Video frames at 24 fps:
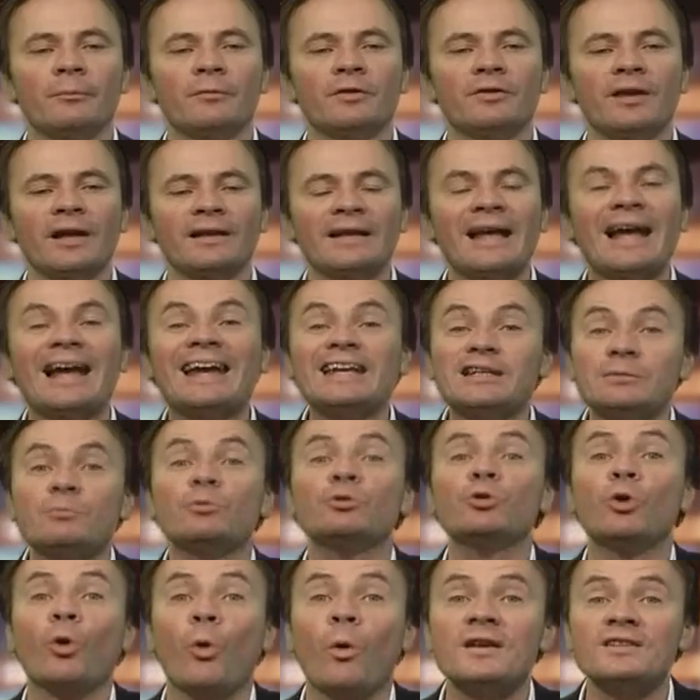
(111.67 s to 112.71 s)
un certain
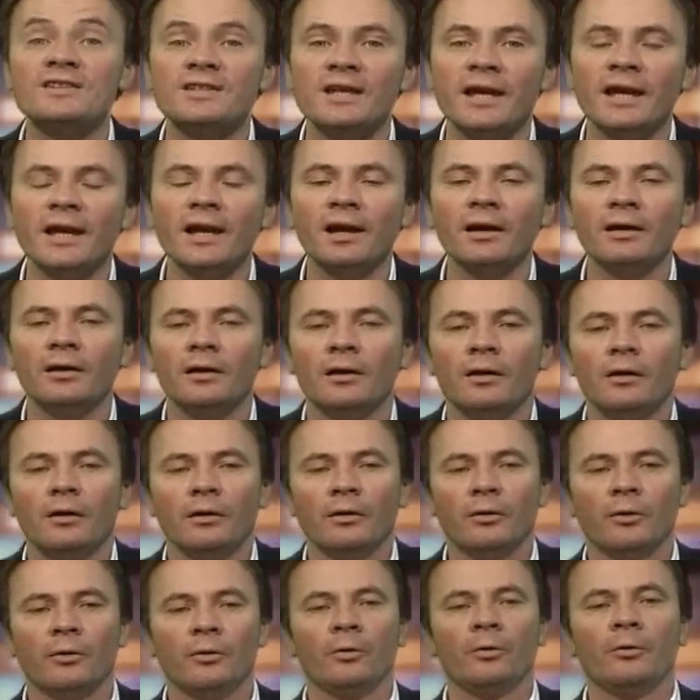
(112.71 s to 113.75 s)
rythme de croisière
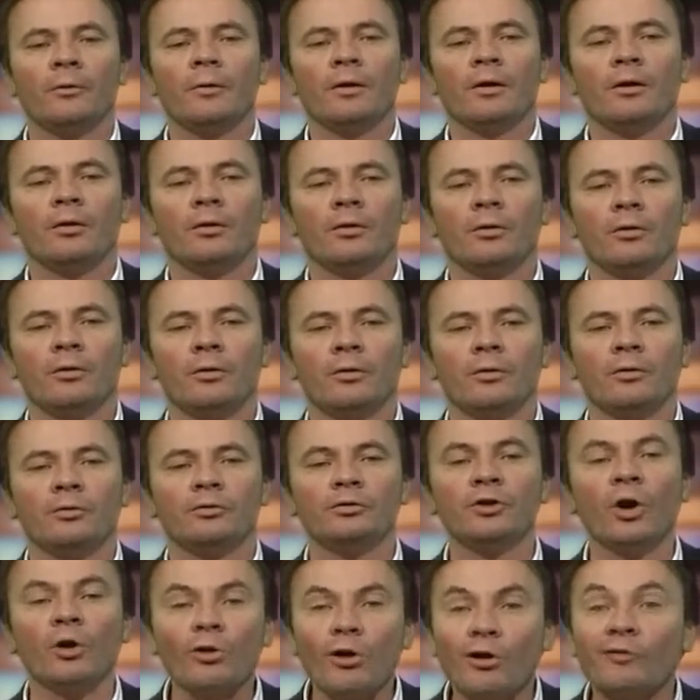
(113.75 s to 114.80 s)
euh, euh,
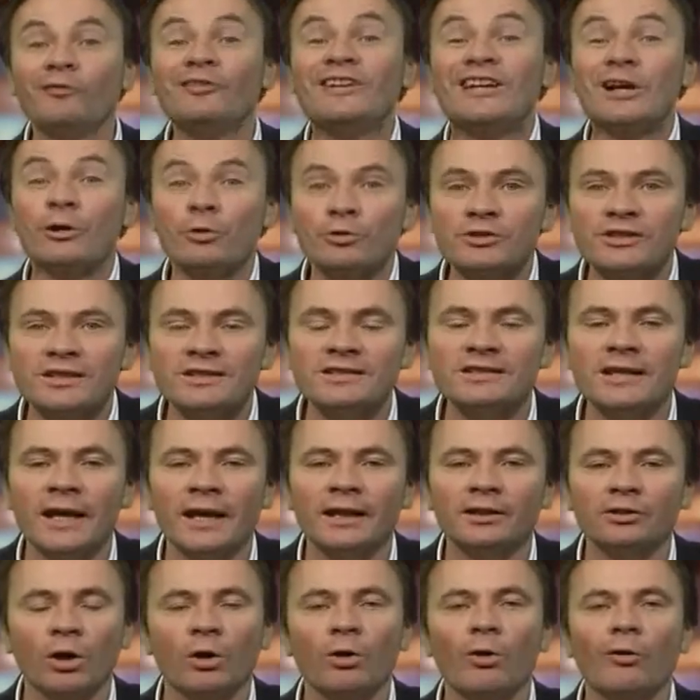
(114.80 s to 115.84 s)
dans leur vie
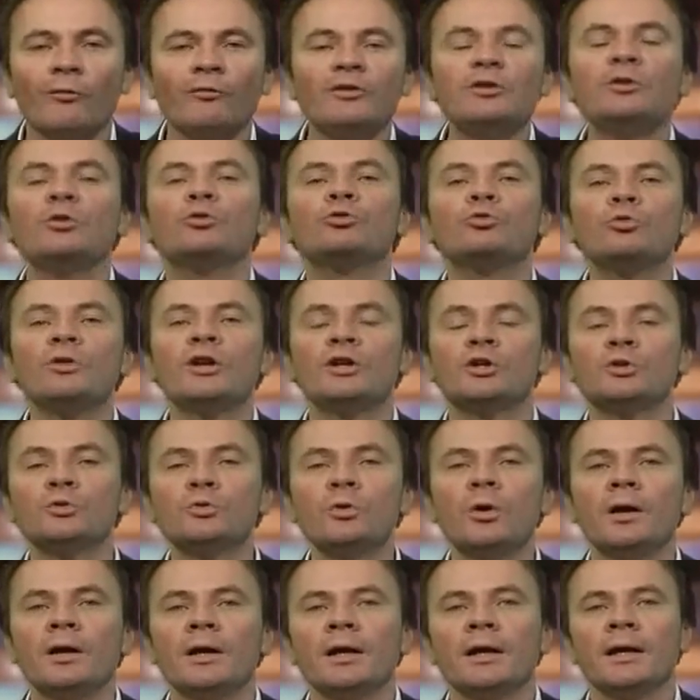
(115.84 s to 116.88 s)
quotidienne, dans leur vie de tous les
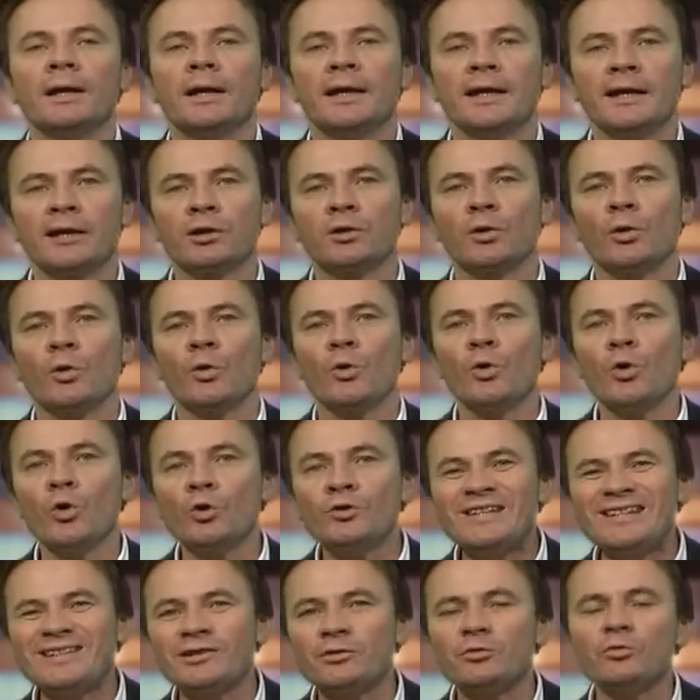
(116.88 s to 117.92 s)
jours, et que le
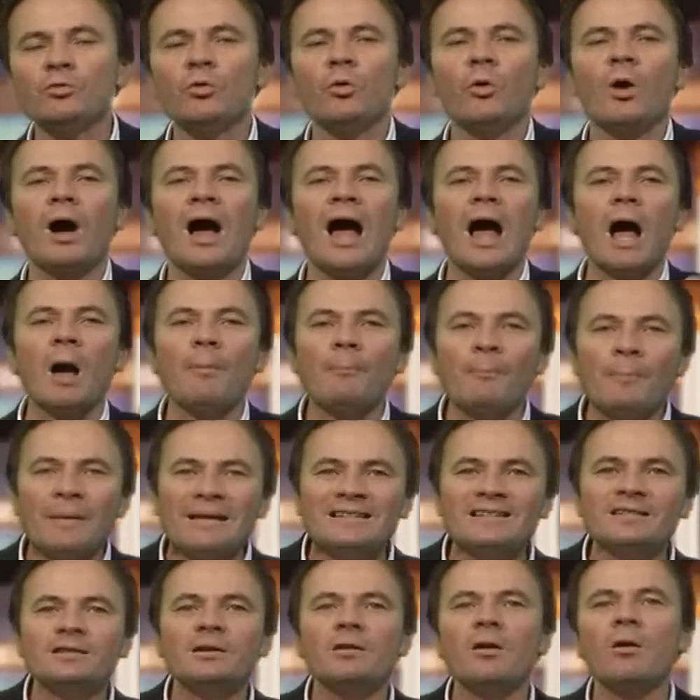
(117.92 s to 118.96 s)
discours
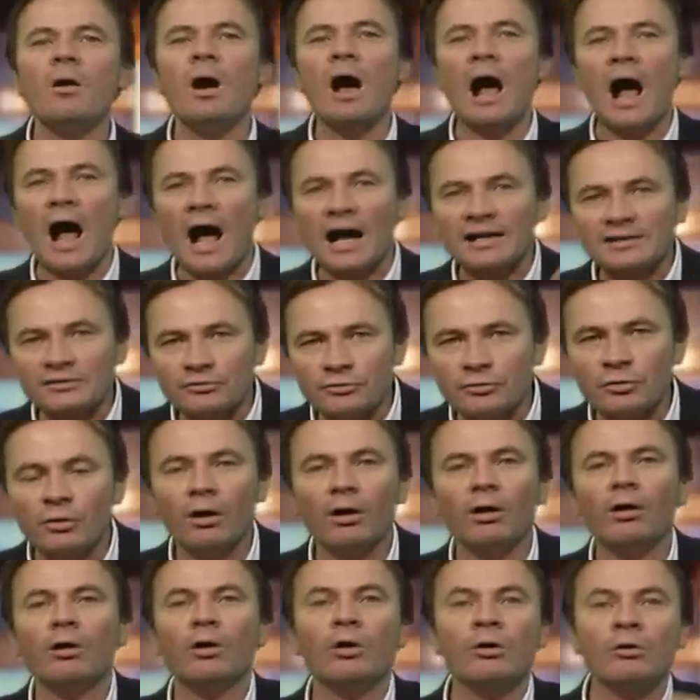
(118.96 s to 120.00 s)
apaisant,
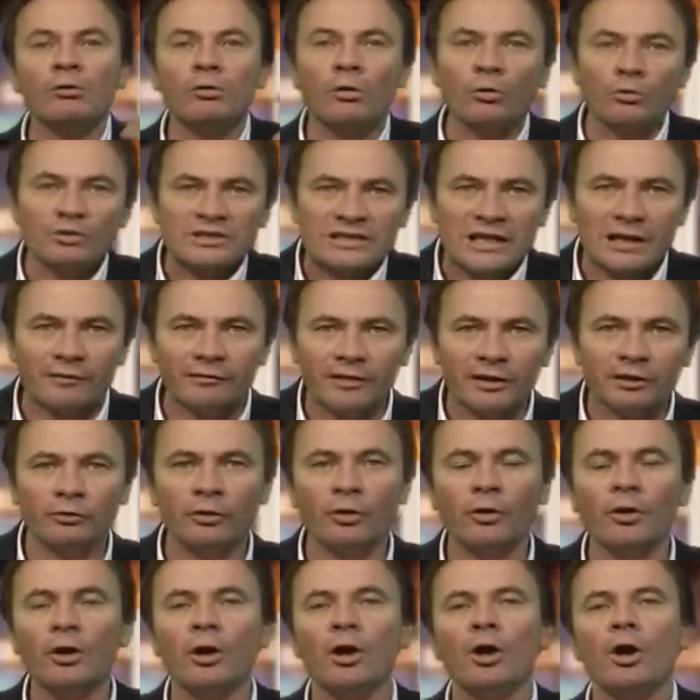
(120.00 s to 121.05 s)
rassurant,
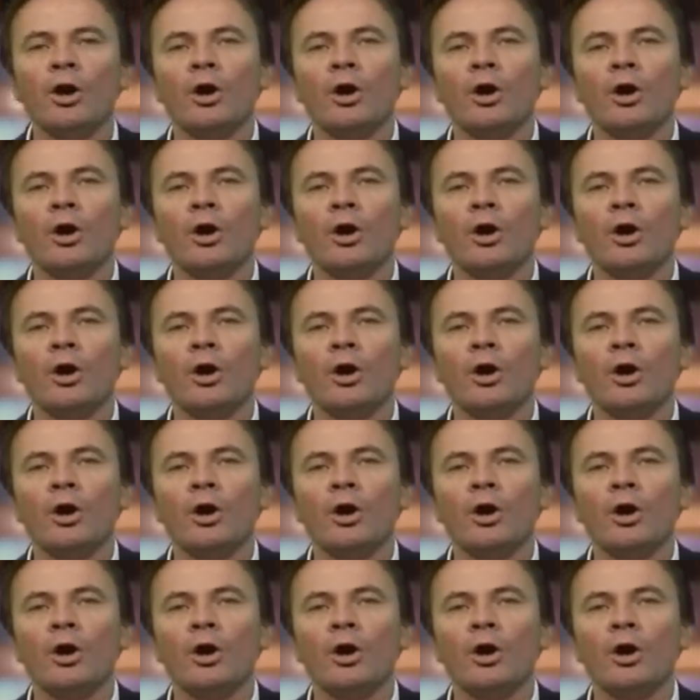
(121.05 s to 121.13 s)
conservateur